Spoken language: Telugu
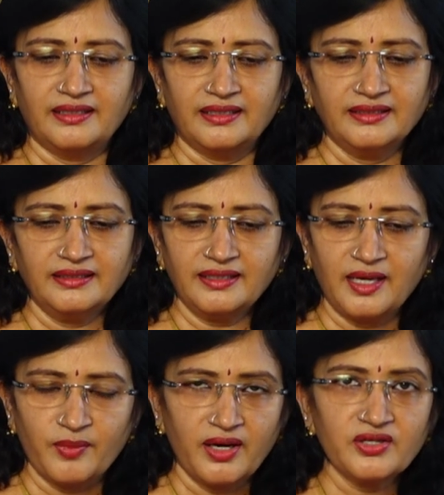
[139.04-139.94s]
అంత
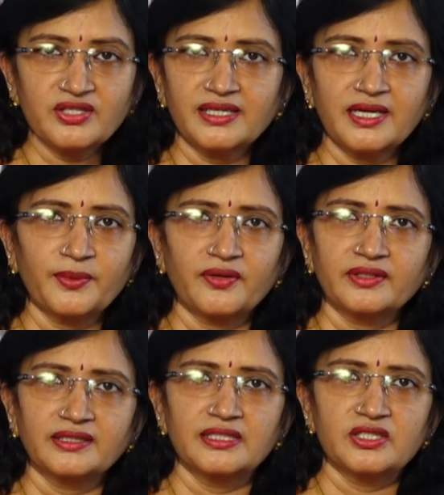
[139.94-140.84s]
అమానుషంగా
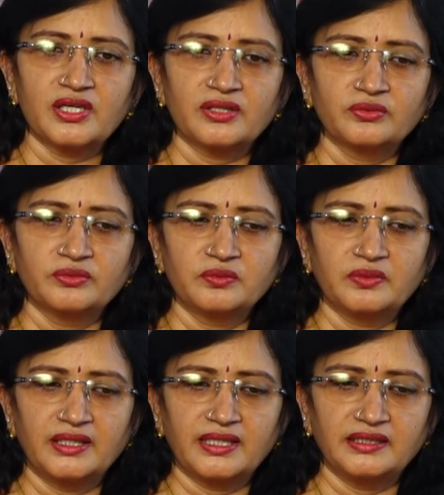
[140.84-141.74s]
ప్రవర్తించారు
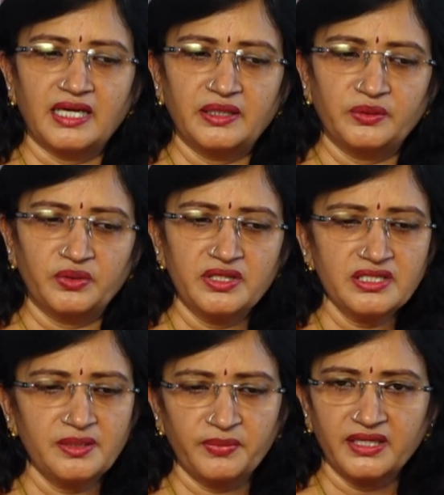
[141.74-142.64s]
ఇంకా దాని
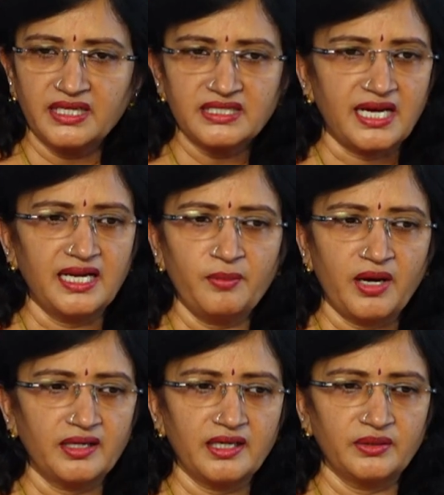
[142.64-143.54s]
గురించి ఇప్పటికే చాలా
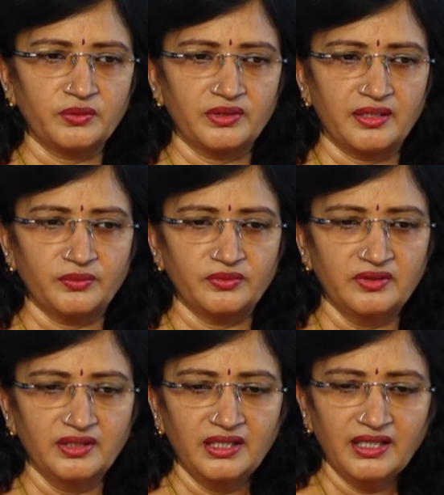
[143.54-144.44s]
మాట్లాడుకున్నాము
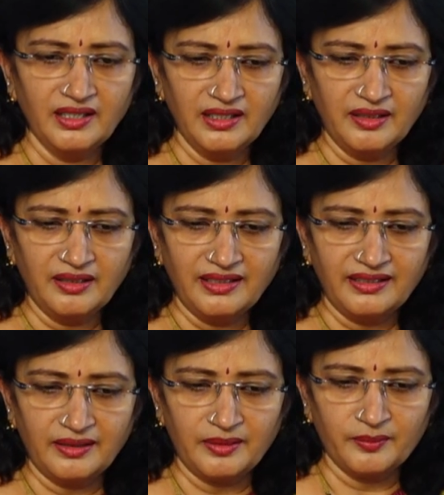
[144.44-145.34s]

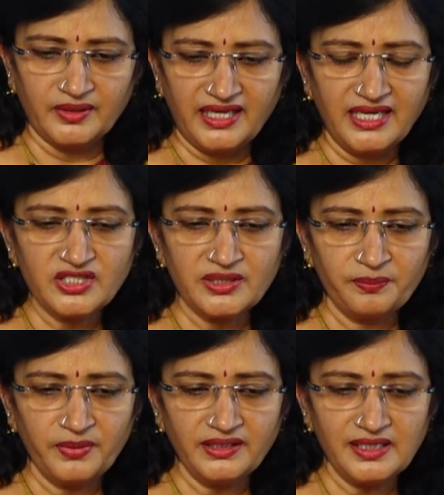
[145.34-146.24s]
నేను
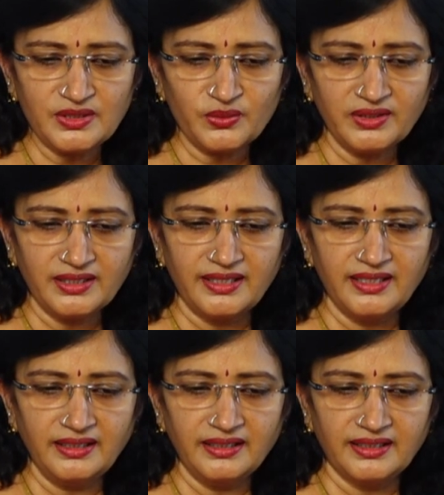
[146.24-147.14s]
చెప్పదలుచుకున్నది
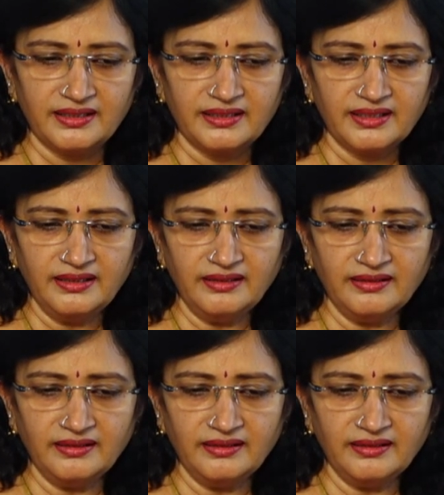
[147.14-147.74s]
ఏంటి అంటే